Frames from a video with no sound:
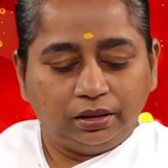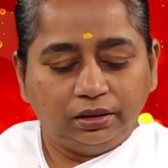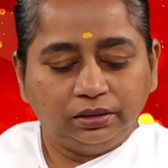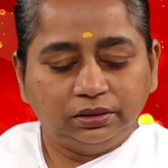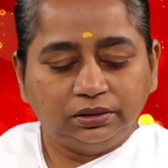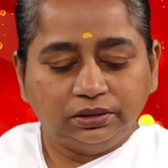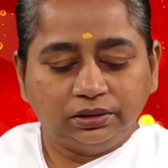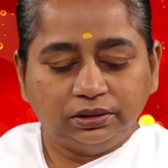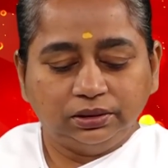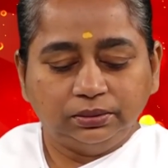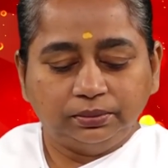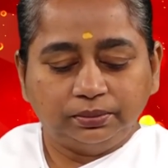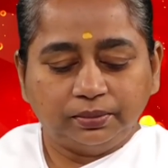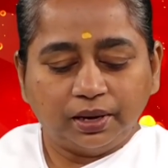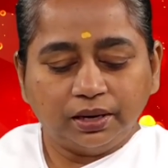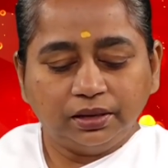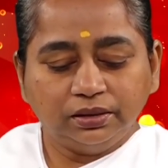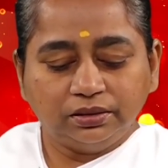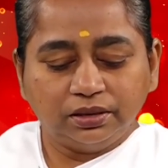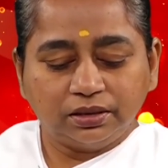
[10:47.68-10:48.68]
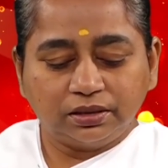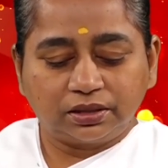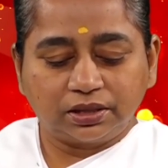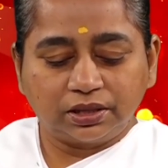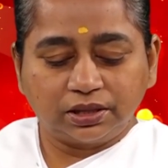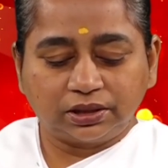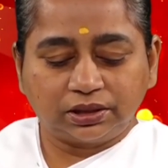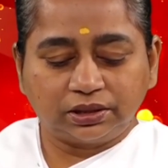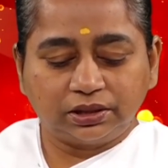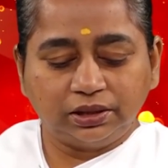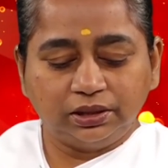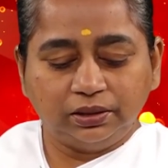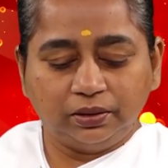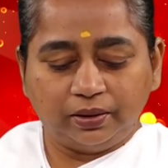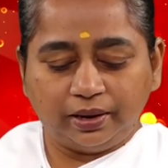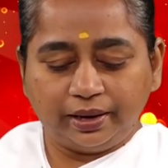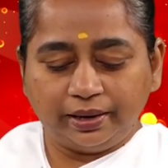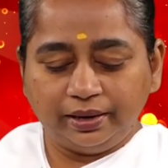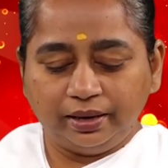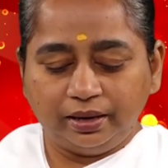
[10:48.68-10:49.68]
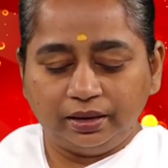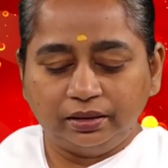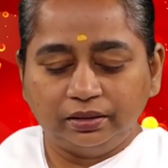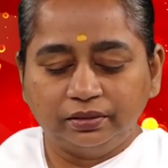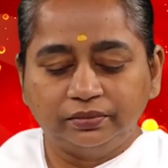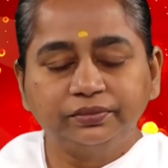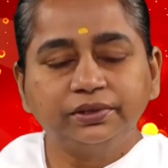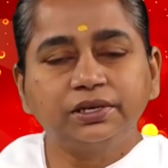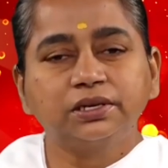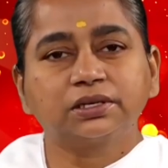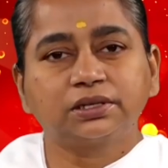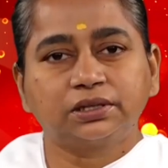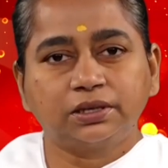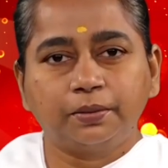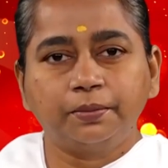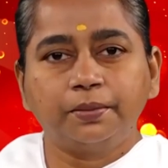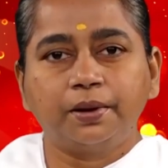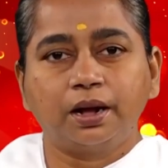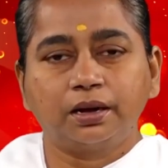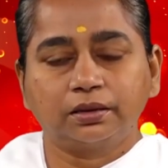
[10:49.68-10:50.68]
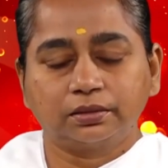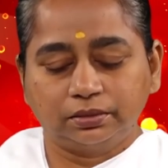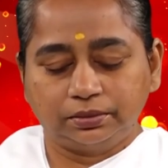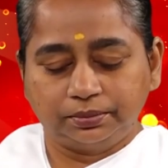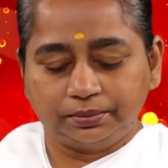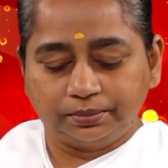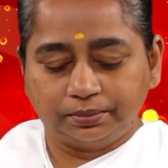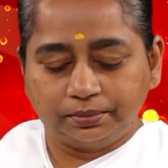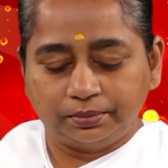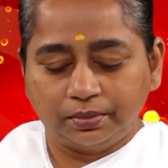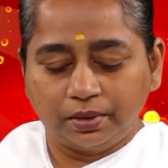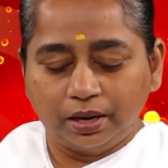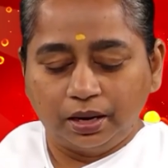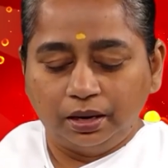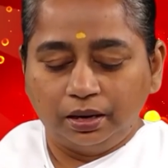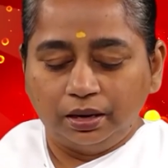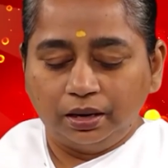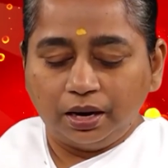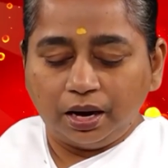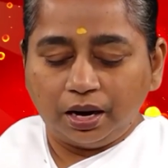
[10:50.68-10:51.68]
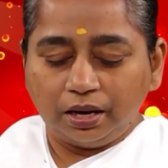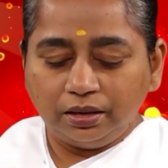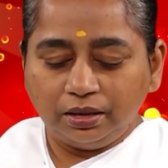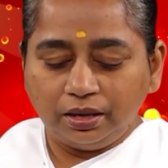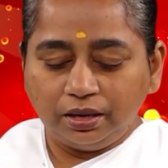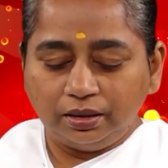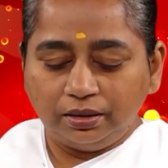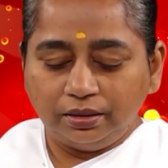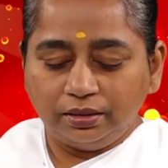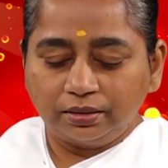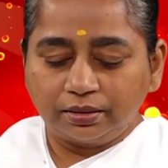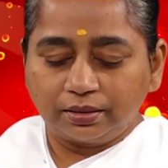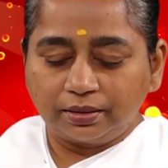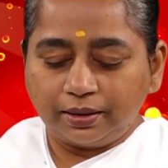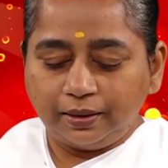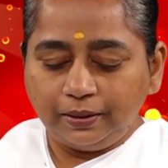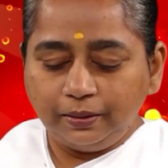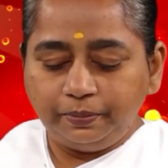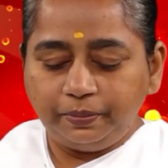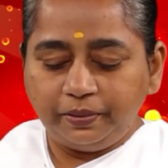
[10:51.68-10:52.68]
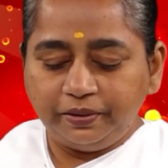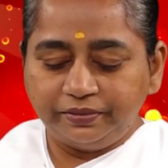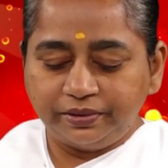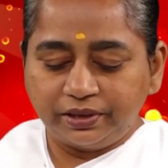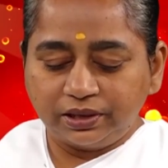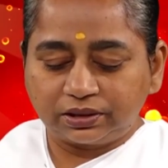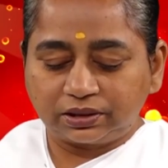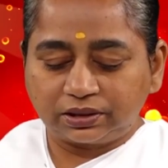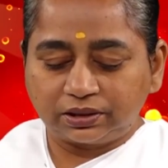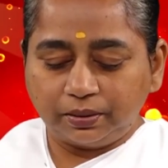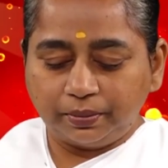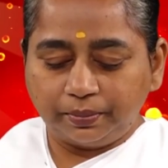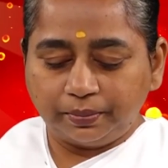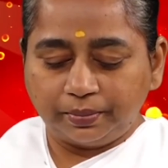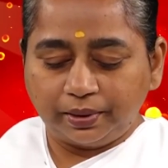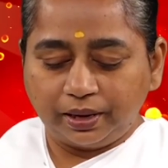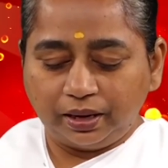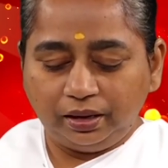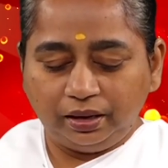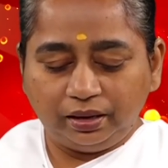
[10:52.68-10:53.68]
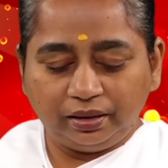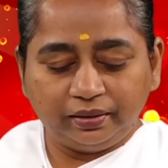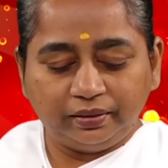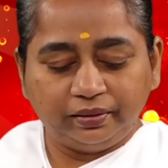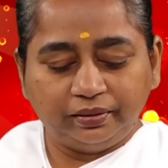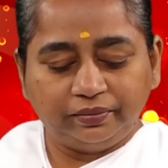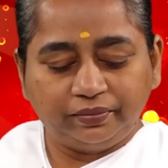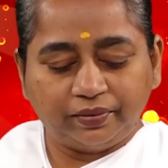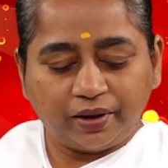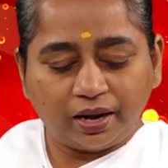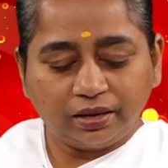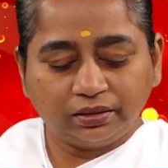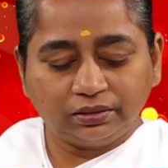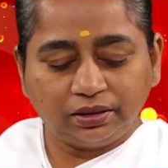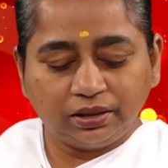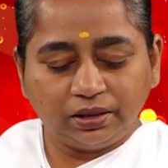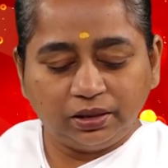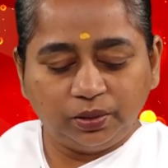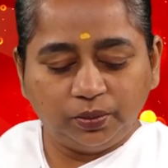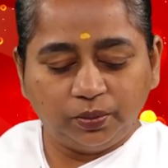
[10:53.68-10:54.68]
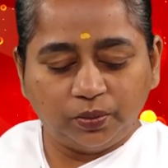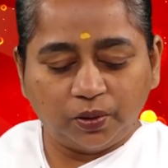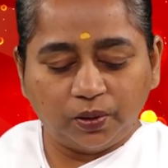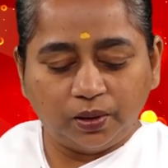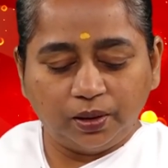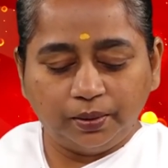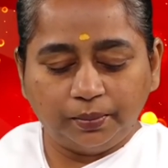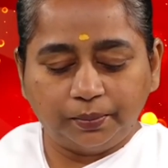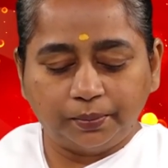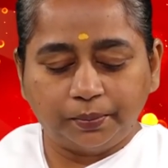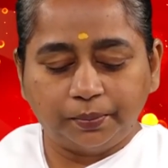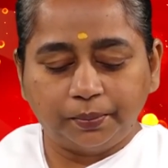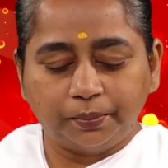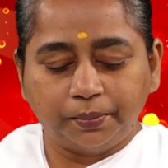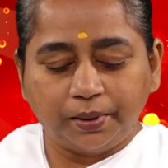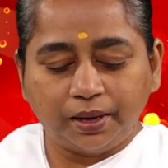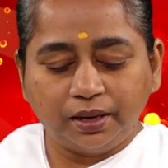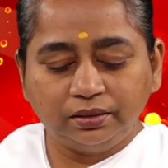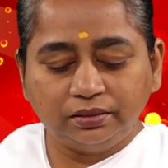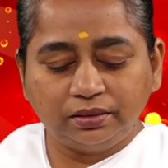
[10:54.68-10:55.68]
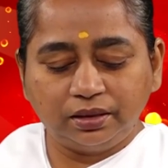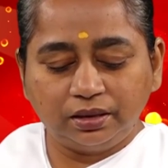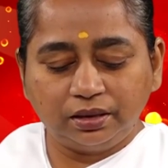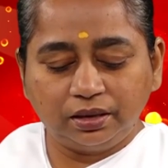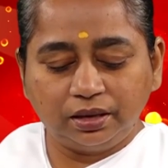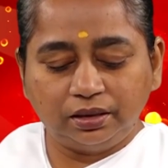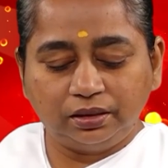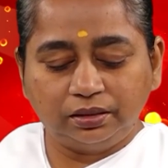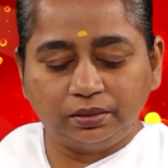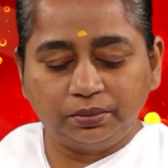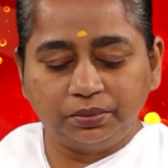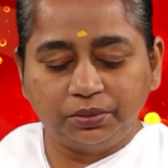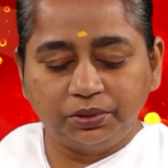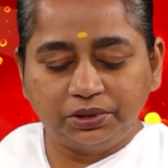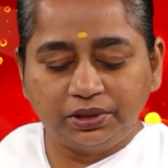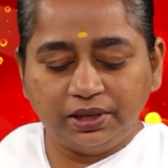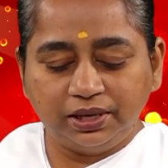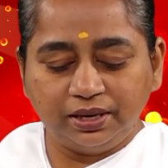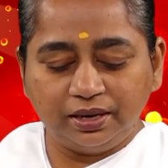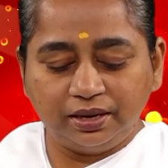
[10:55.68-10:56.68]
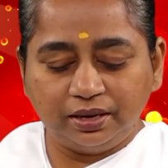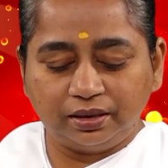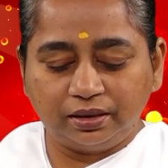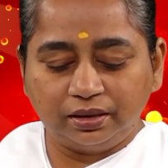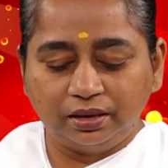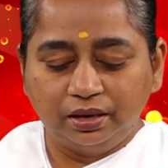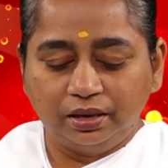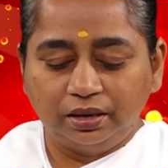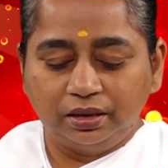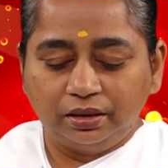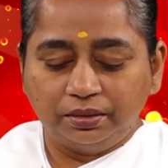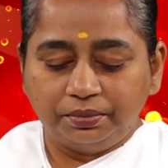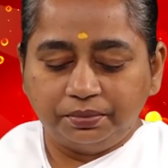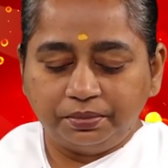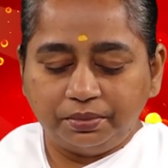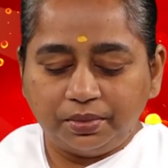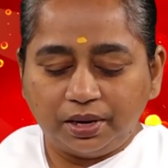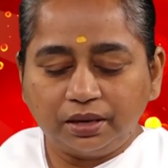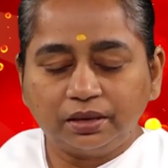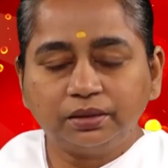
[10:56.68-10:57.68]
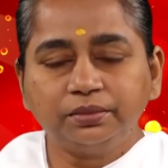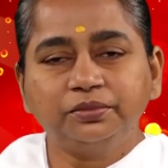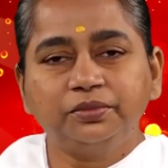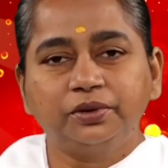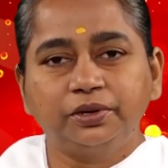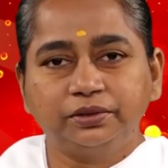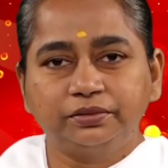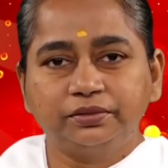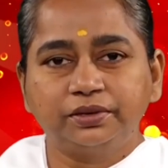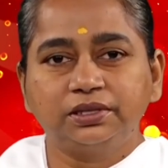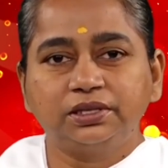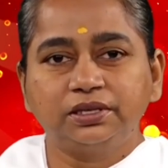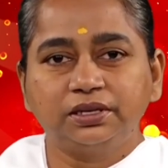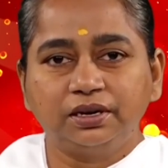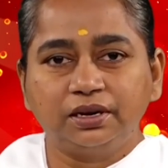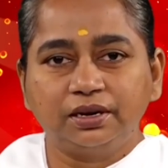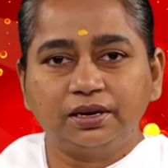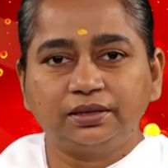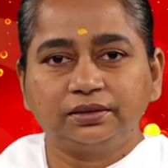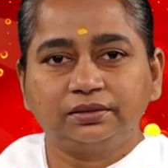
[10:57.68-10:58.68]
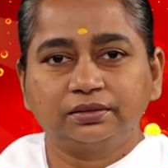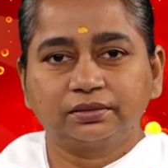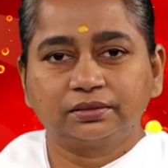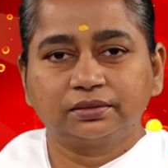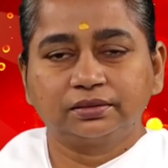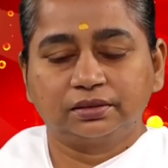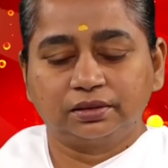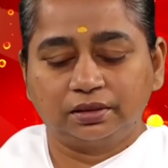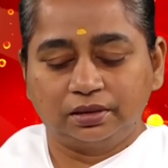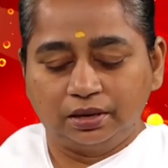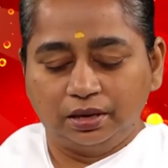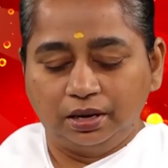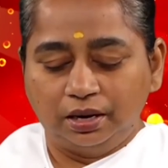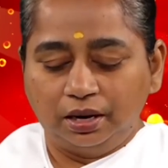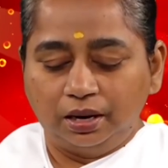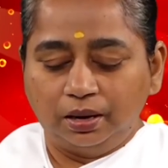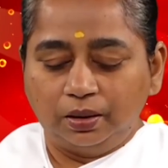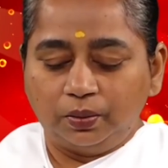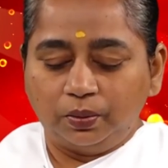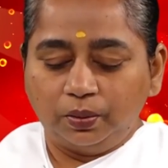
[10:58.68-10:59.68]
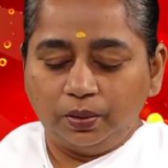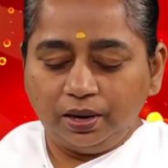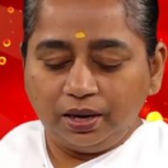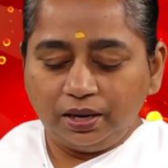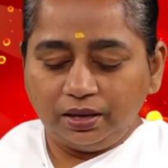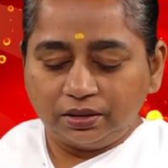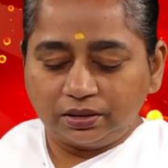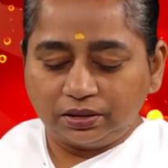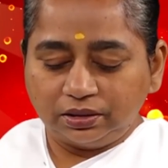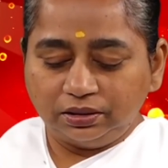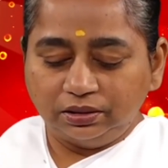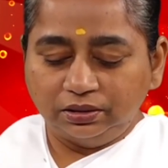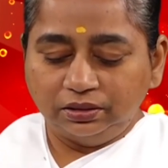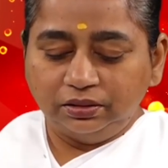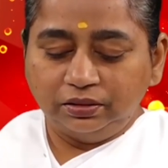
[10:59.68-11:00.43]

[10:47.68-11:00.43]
இது மனித சிருஷ்டியினுடைய விருட்சம் ஆகும் ஆனால் கல்ப விருட்சம் என்ற வார்த்தையின் மூலம் மனிதர்களின் புத்தியில மரம் வருவது இல்லை உங்களுக்கு